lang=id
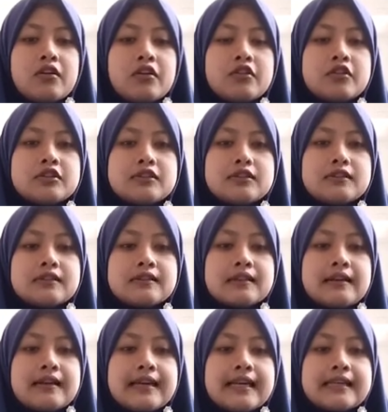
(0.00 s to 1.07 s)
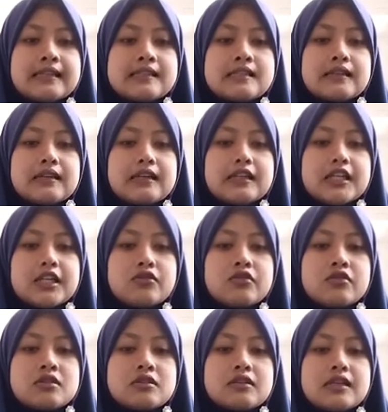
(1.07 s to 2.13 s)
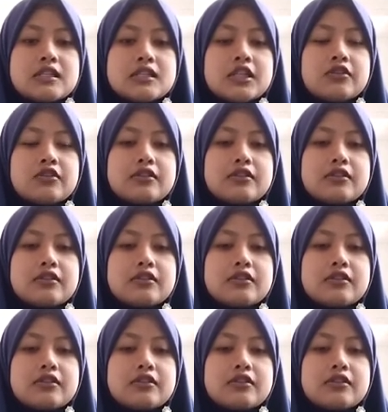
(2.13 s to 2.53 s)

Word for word: out strike sekaligus ising